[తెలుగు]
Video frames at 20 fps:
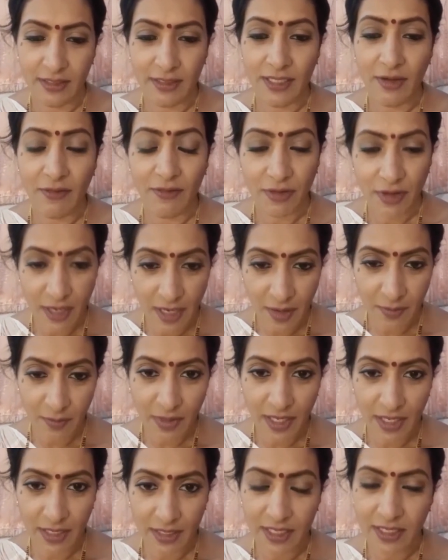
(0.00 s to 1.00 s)
ఇది ఎవరు
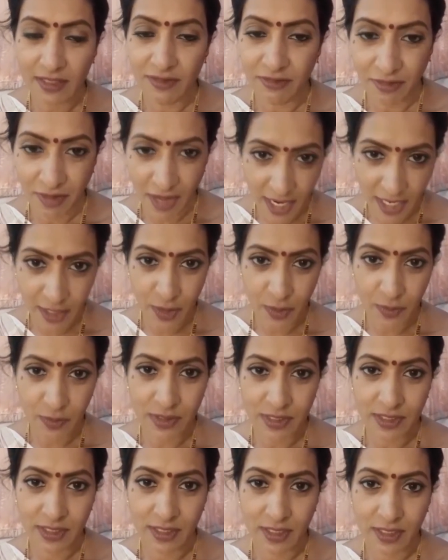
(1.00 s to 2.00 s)
నమ్మకండి ఇది ఫేక్
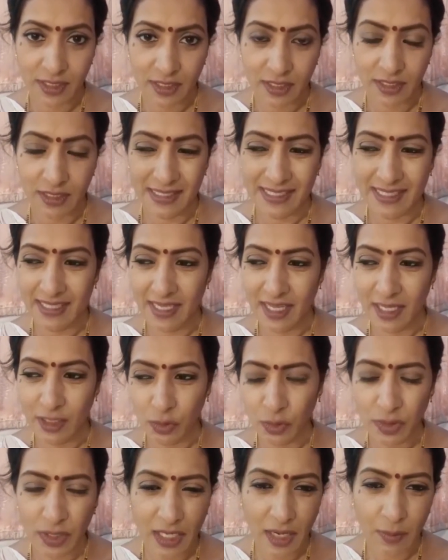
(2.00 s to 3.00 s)
న్యూస్ ఇది
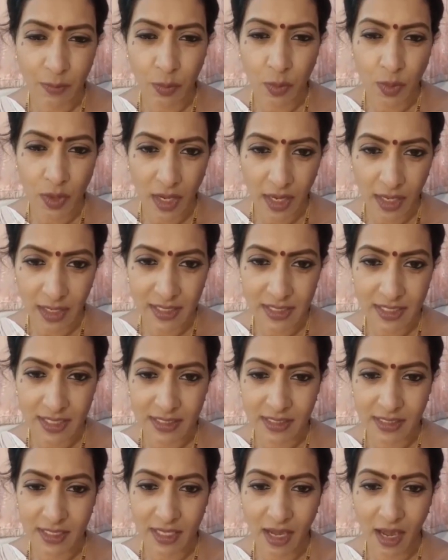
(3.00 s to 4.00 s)
ఎందుకు ఇలా పుకారులు
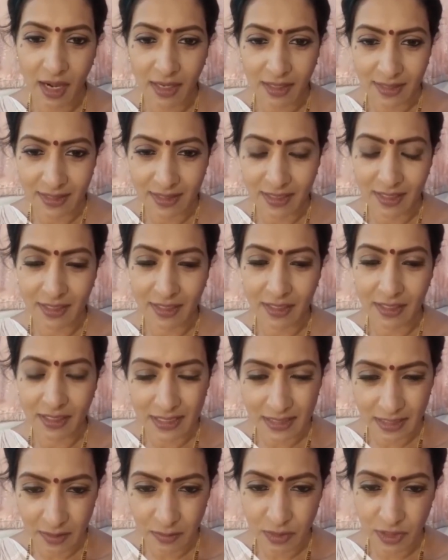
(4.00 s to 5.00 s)
చేసి ఆర్టిస్టులకి
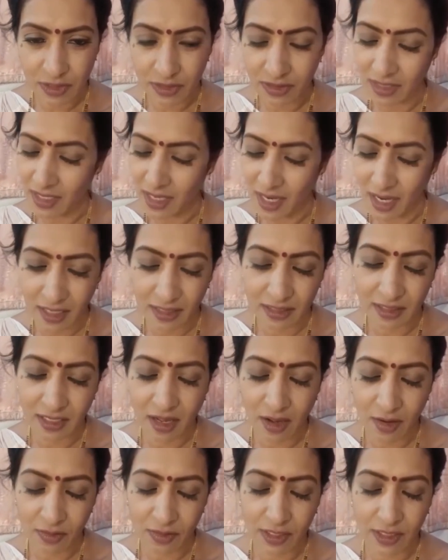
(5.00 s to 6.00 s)
డిస్టర్బ్ చేస్తున్నా నాకు అర్థం
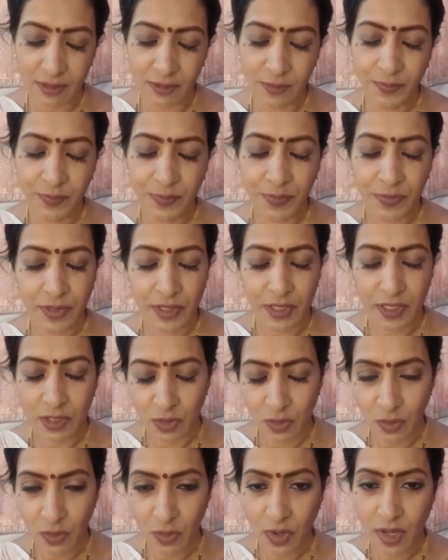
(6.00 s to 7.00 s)
కావట్లేదు
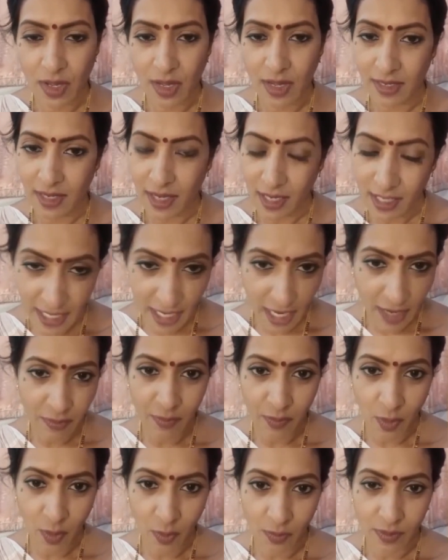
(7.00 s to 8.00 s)
సో నాకేమీ
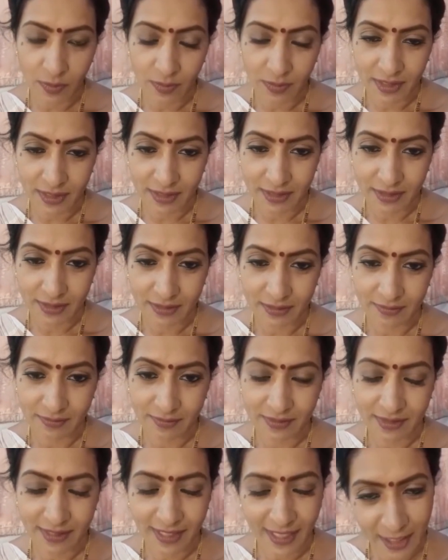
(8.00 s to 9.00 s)
ప్రాబ్లం లేదండి
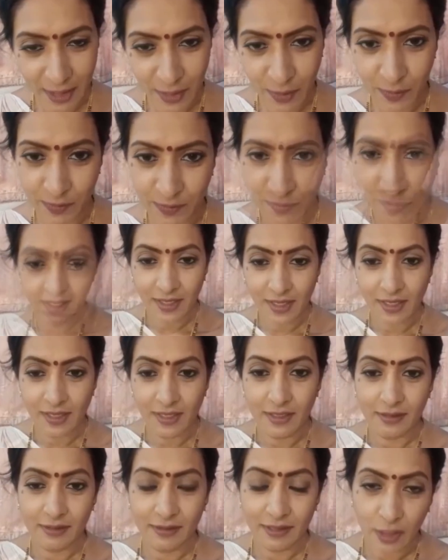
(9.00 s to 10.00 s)
థ్యాంక్ యూ
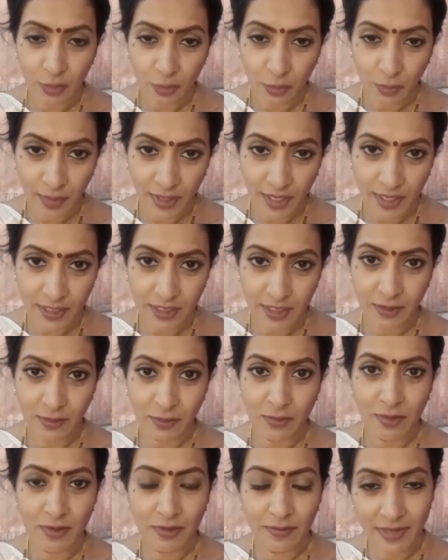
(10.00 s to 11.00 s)
తెలుగు
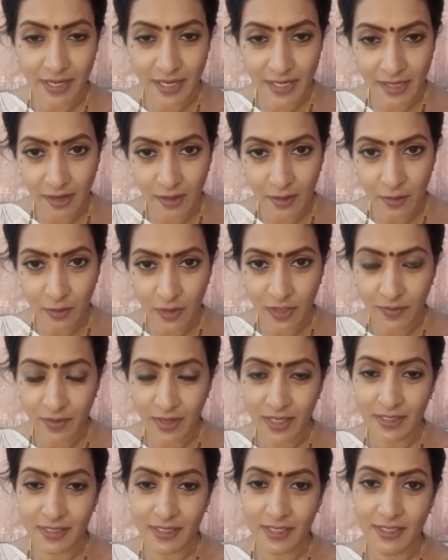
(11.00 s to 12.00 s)
ప్రేక్షకులు అండ్ మీడియాలో ఉన్న
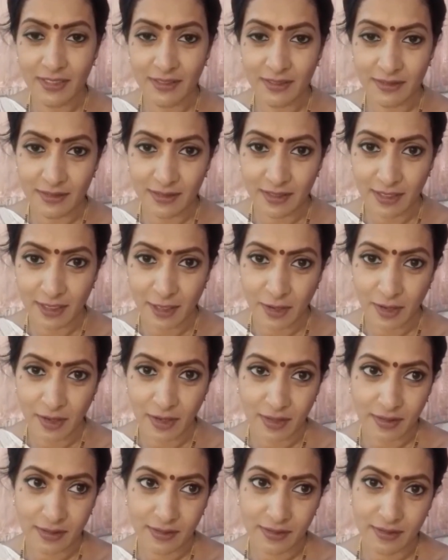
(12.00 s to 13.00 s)
వాళ్ళకి
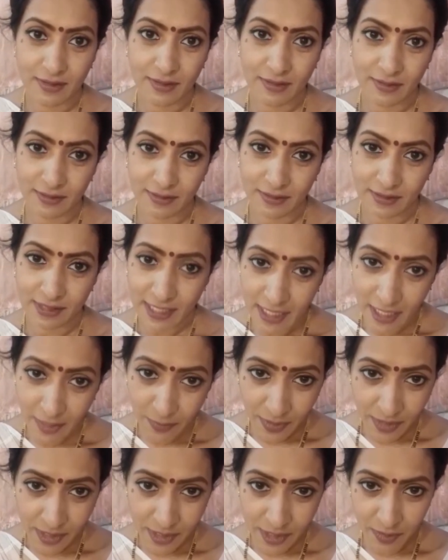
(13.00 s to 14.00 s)
సినీ
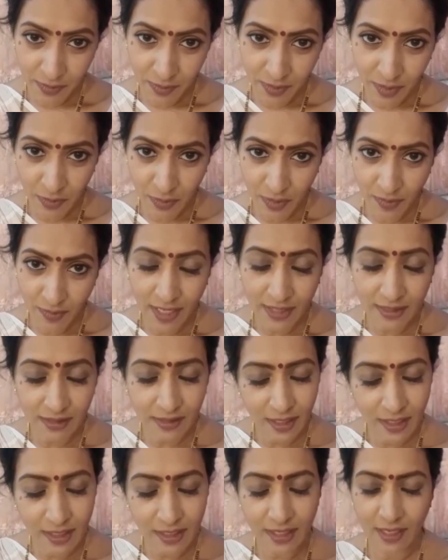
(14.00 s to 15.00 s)
పరిశ్రమలో ఉన్న
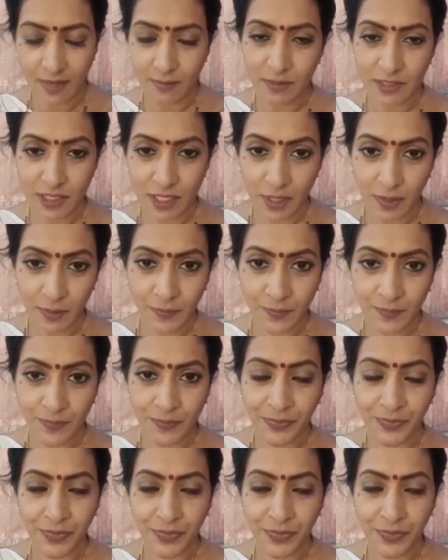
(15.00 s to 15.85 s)
వాళ్ళందరికీ నమస్కారం